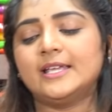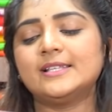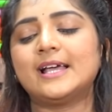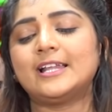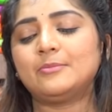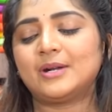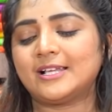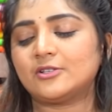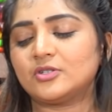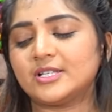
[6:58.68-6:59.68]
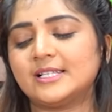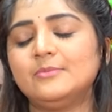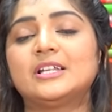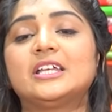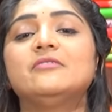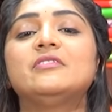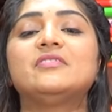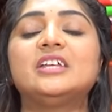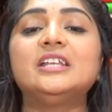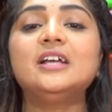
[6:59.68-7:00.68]
ఈ శారీ ప్రైస్ వచ్చేసి మనకి
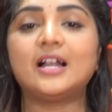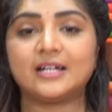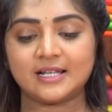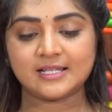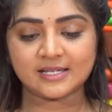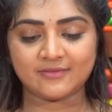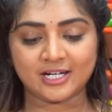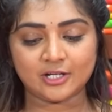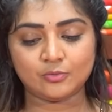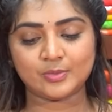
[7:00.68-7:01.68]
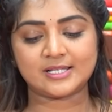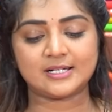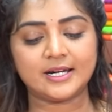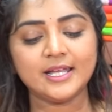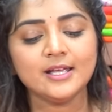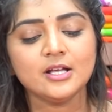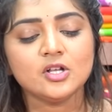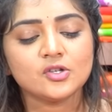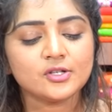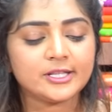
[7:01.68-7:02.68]
ఫిఫ్టీన్ హండ్రెడ్ అండ్ సెవెంటీ రూపీస్ అండి
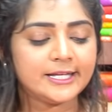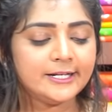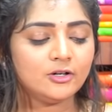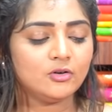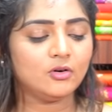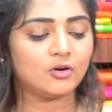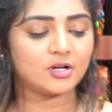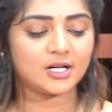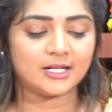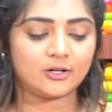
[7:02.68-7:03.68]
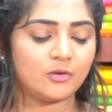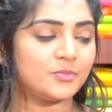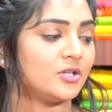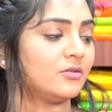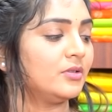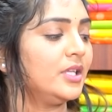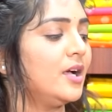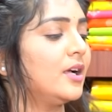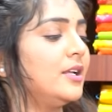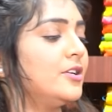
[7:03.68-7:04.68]
సో దీంట్లో ఒక కలర్ ఆప్షన్ ఉంది
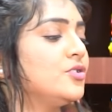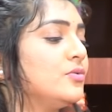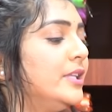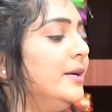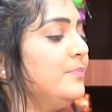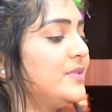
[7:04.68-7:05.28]
ఆ కలర్ చూద్దాం